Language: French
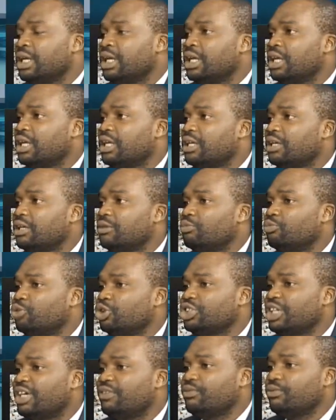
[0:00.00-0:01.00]
Et
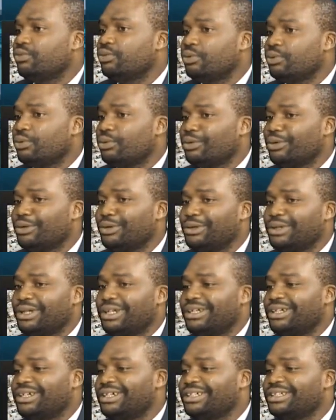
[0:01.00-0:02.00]
moi, j'avoue que
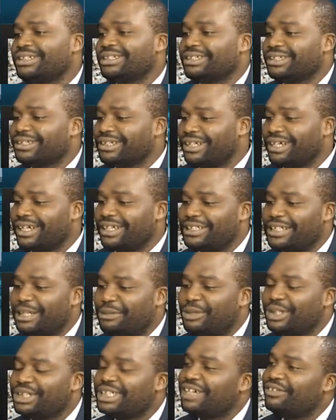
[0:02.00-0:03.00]
quand
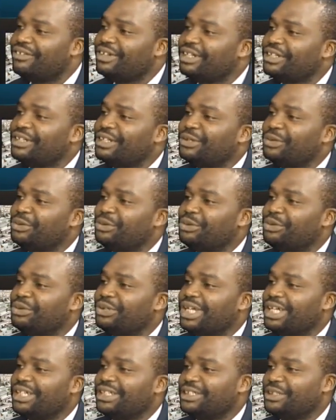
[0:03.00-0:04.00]
récemment, j'avais entendu
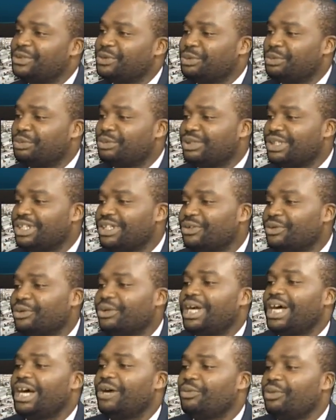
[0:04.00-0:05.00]
un discours pour dire
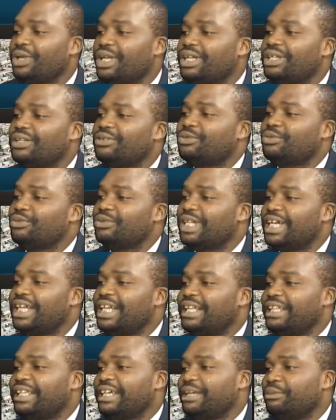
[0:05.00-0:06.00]
que, ah oui, tout
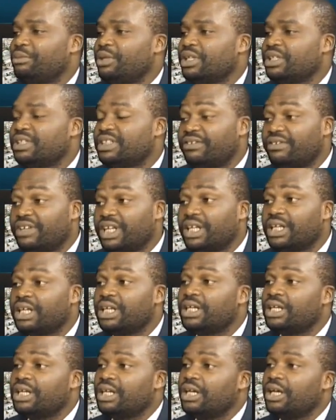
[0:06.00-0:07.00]
allait très bien. C'est vrai,
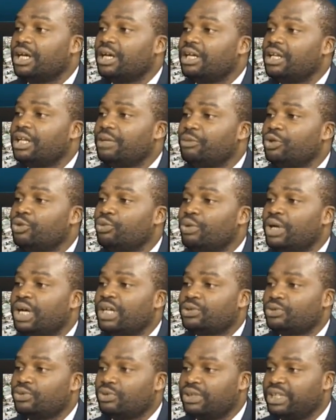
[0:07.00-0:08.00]
euh, les
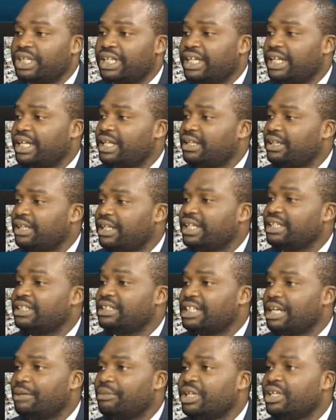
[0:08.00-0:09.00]
Béninois sont très, très
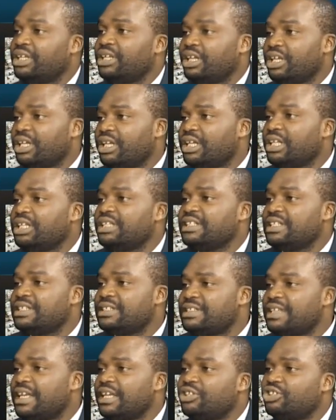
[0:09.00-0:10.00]
dynamiques et ils
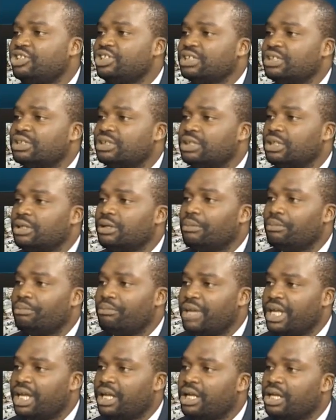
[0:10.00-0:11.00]
essaient d'échanger.
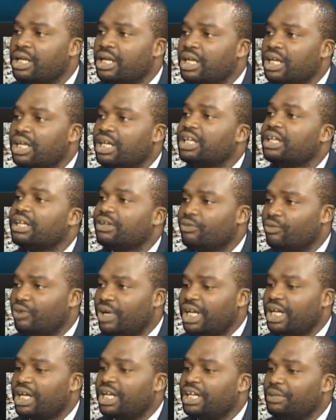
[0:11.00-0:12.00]
On s'adapte très vite.
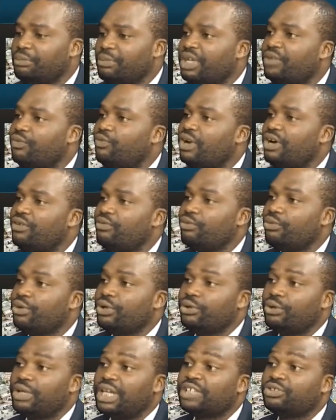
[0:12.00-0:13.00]
Voilà. Mais il faut
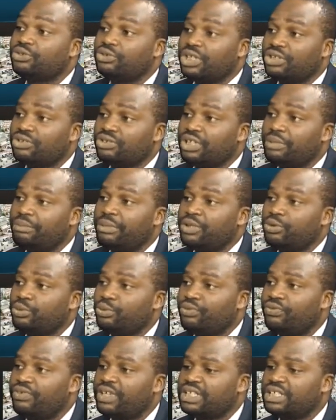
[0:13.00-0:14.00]
avouer que la situation n'est pas du
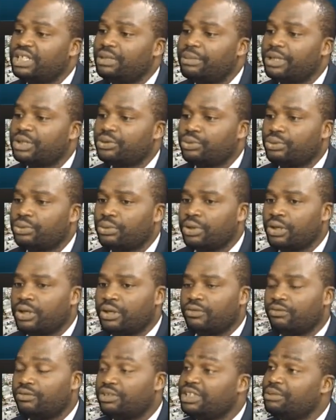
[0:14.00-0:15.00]
tout facile parce que
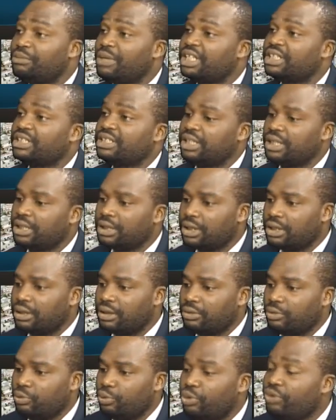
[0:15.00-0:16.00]
vous imaginez,
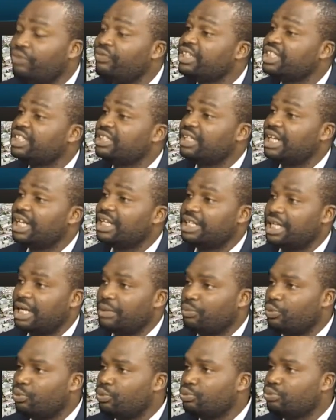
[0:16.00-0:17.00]
l'huile végétale, il y a
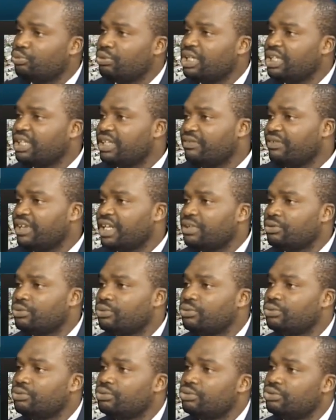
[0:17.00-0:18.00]
beaucoup d'huiles qui viennent
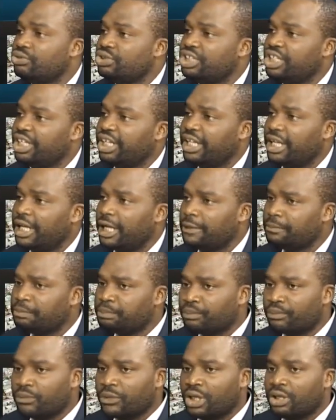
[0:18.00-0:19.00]
du, Nigeria,
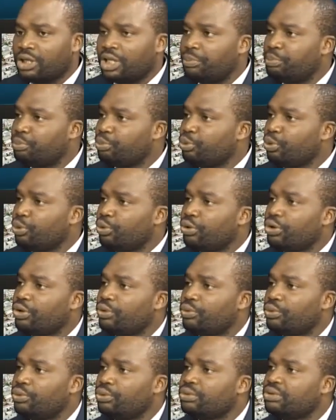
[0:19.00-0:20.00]
mm. les pneus et
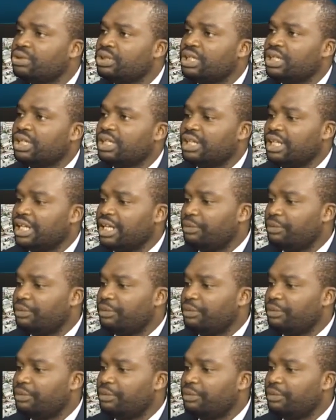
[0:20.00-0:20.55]
autres, mm.